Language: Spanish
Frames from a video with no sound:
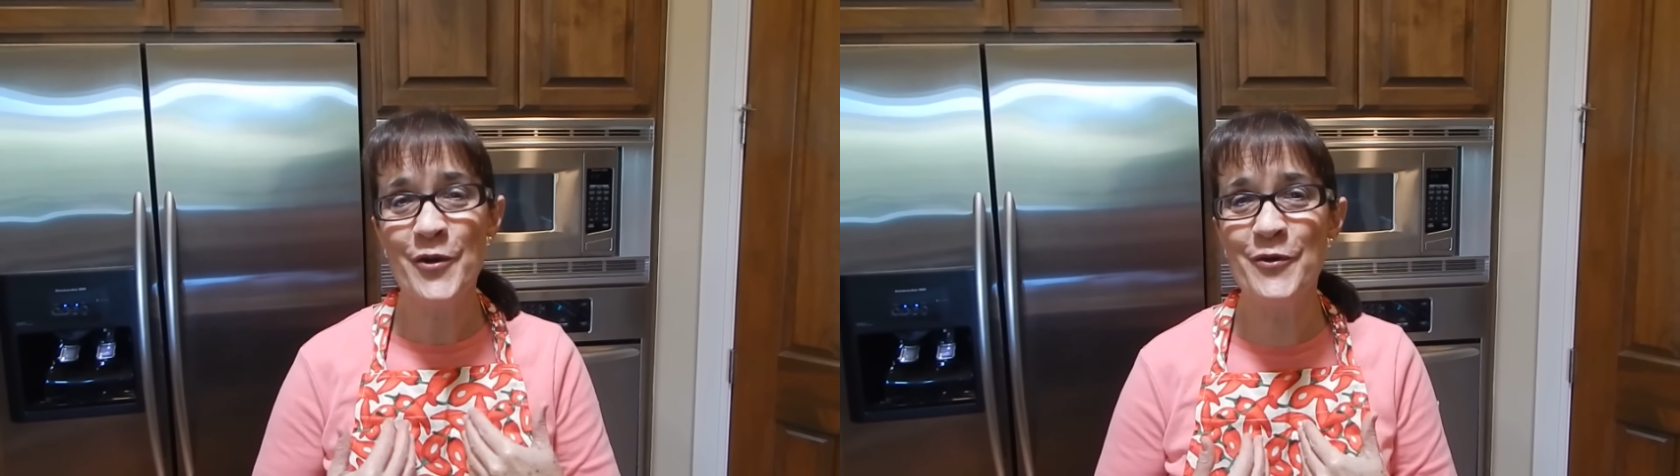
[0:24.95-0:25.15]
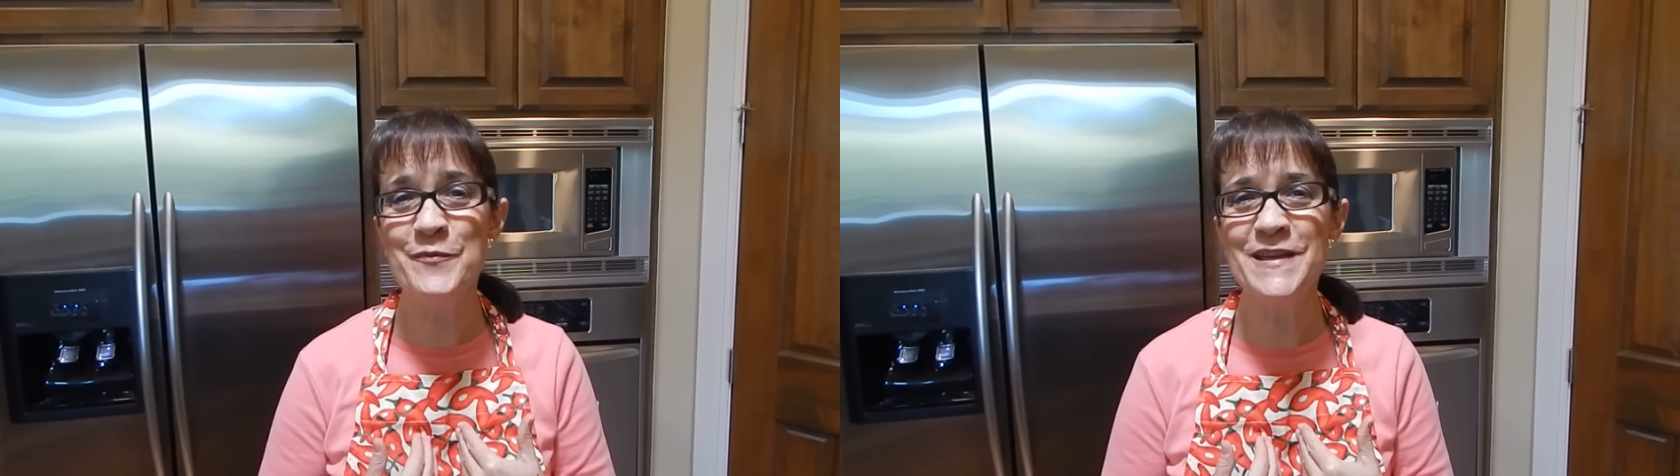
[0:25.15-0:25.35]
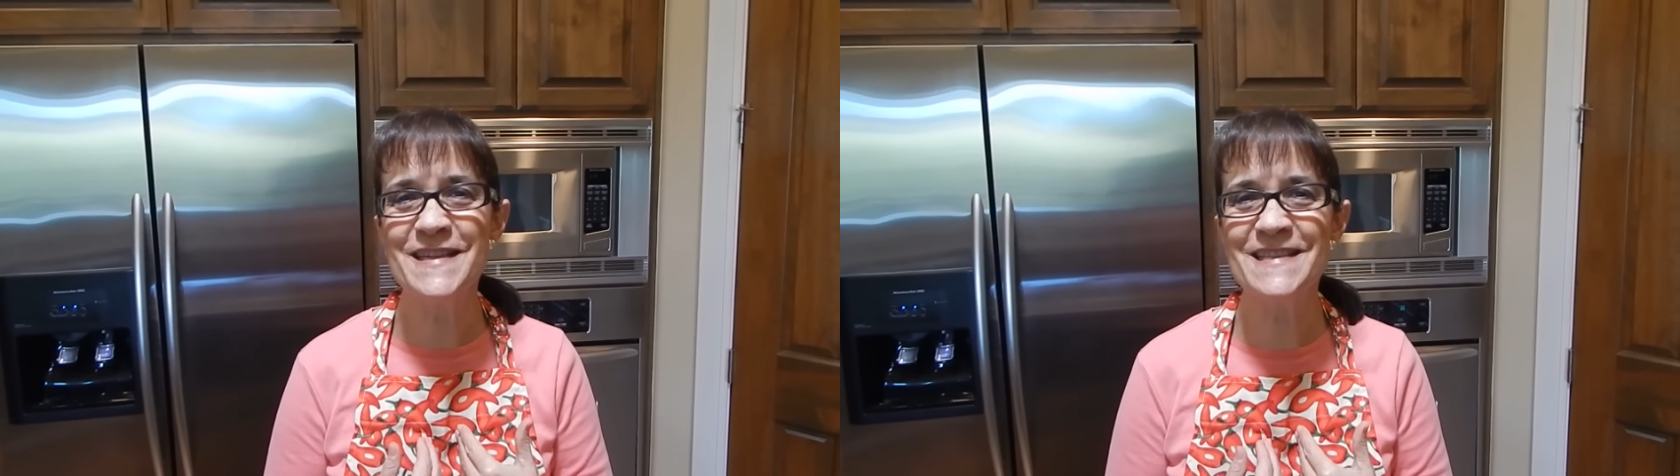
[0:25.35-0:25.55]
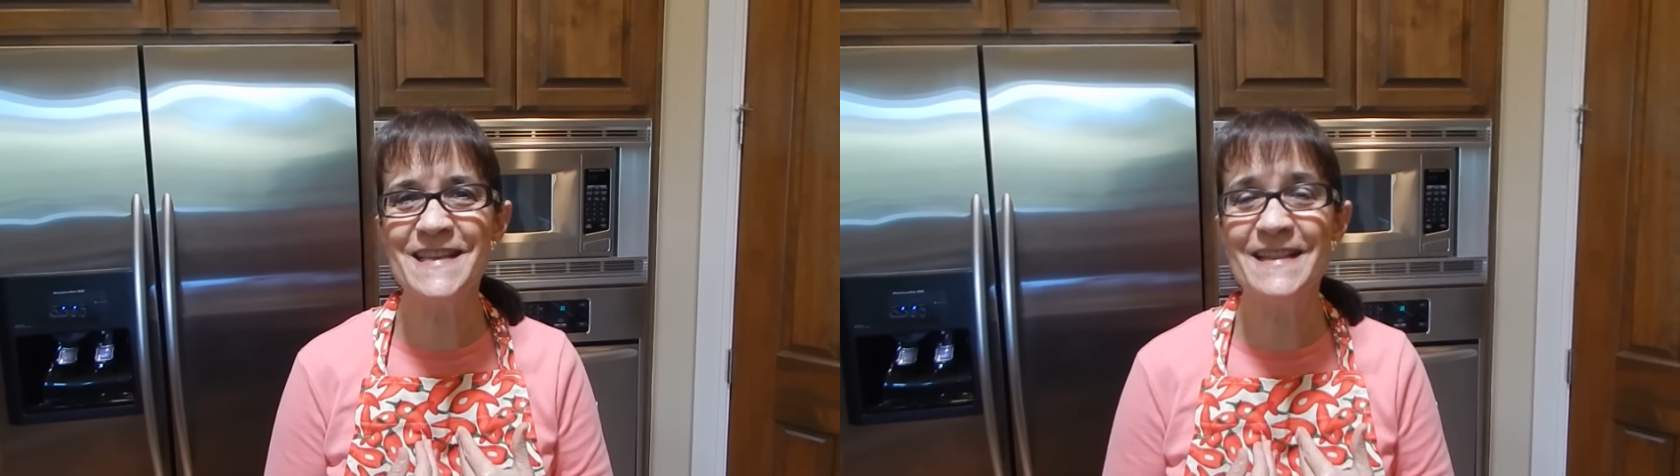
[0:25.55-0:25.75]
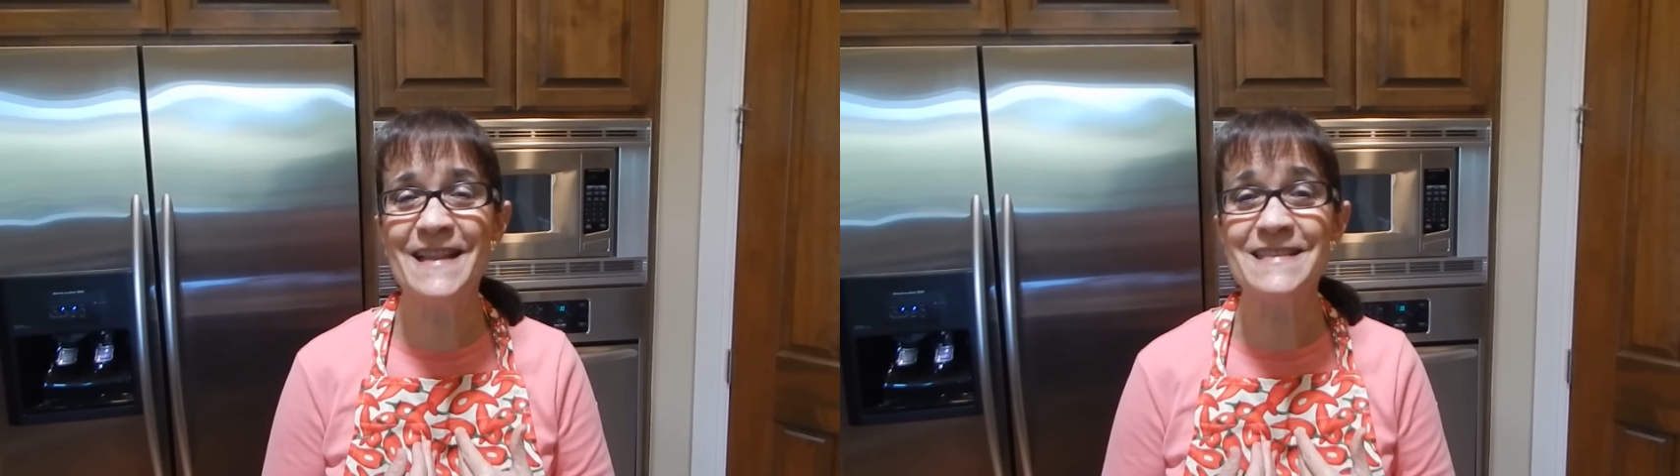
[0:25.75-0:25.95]
con mis
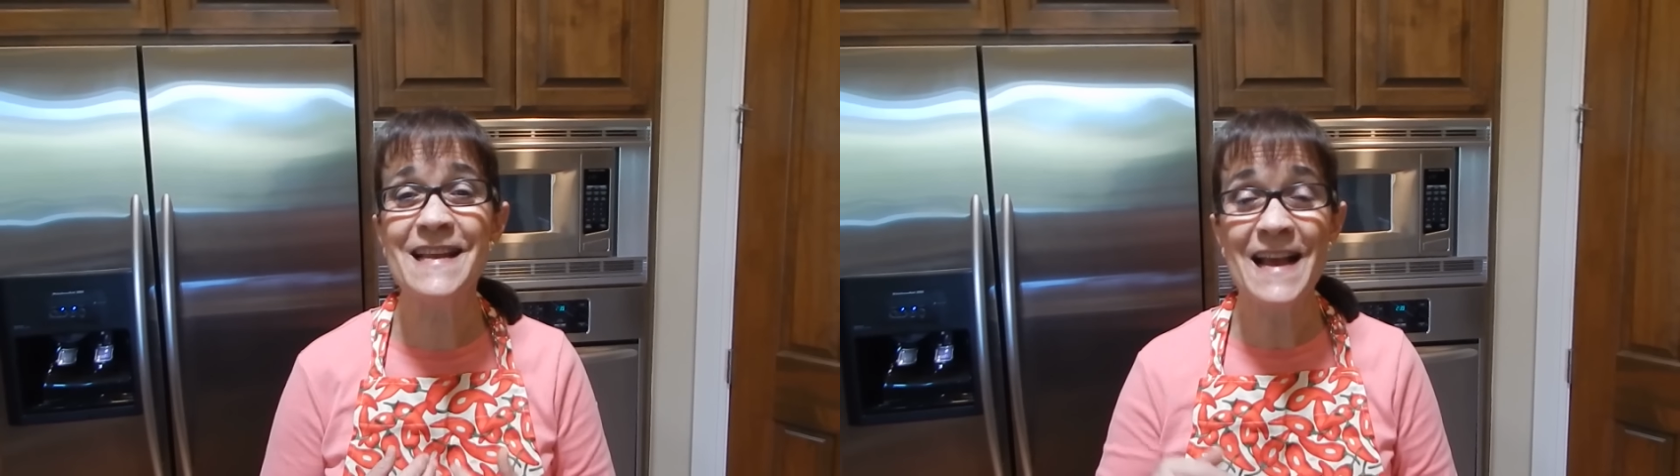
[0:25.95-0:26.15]
recetas.